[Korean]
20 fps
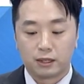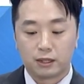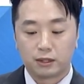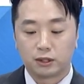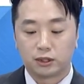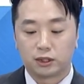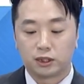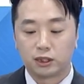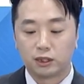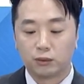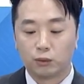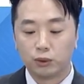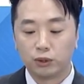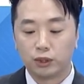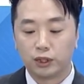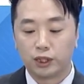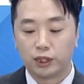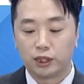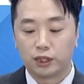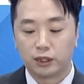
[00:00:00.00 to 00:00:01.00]
그래서 지금
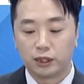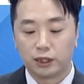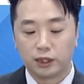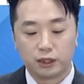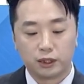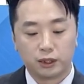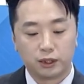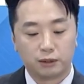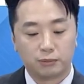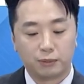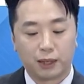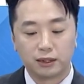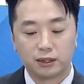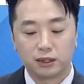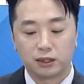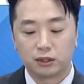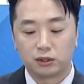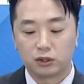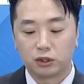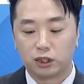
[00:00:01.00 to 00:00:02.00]
오늘 이
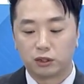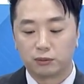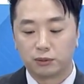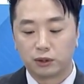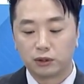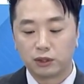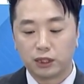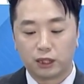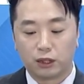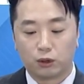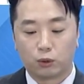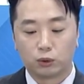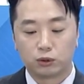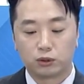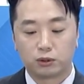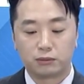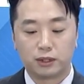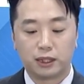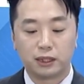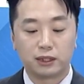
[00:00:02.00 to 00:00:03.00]
17,200원짜리가
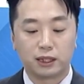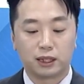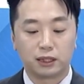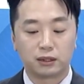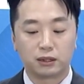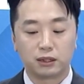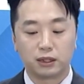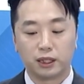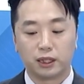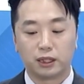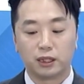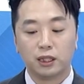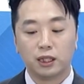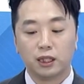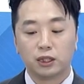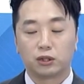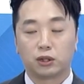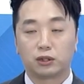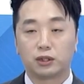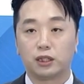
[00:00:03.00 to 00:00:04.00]
고점 라인대 같은데
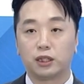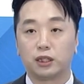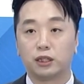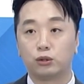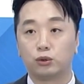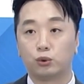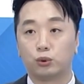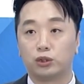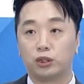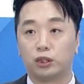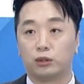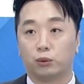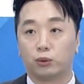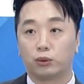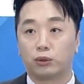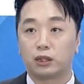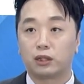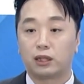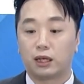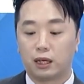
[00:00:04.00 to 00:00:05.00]
저 자리를 뚫지를
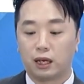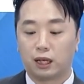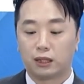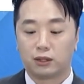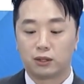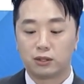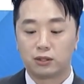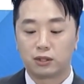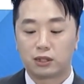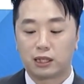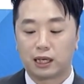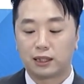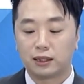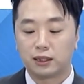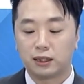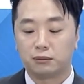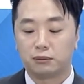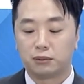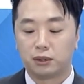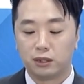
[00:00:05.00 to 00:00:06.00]
못했다라는 것은
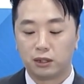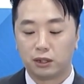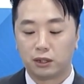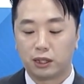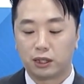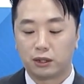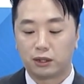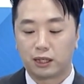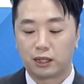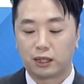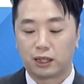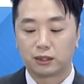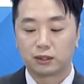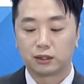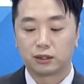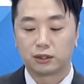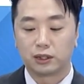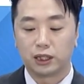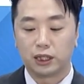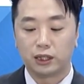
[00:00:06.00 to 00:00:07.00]
다시 밀려 내려갈
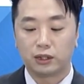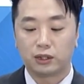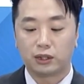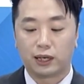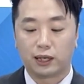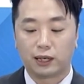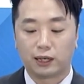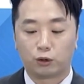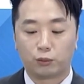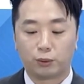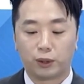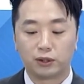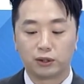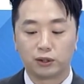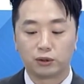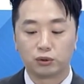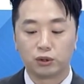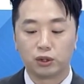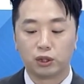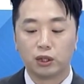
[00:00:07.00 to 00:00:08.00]
가능성이 있다라고 봐야
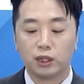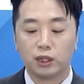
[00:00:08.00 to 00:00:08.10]
되고요.